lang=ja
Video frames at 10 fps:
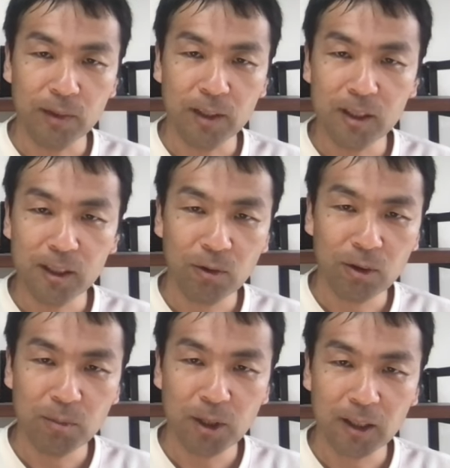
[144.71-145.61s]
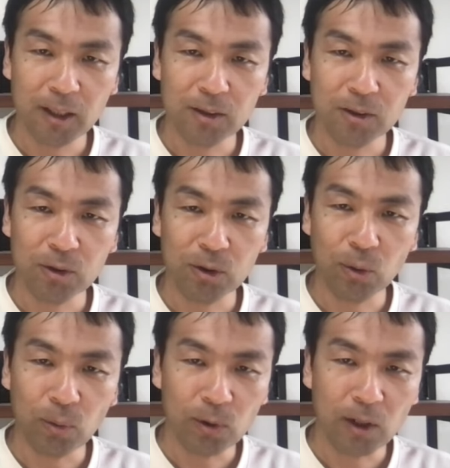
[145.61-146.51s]
虹色に見えたりする
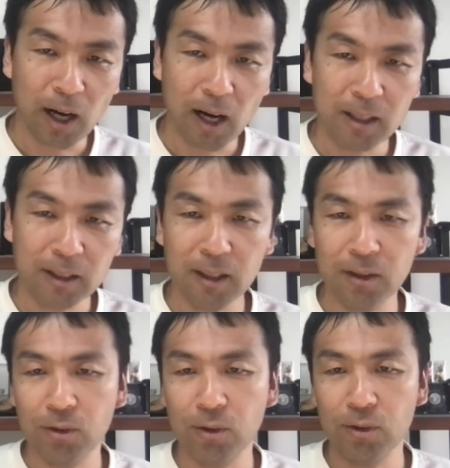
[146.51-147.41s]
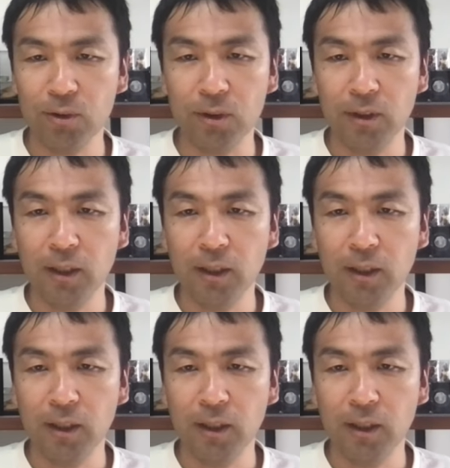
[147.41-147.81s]
トーンが入ってるという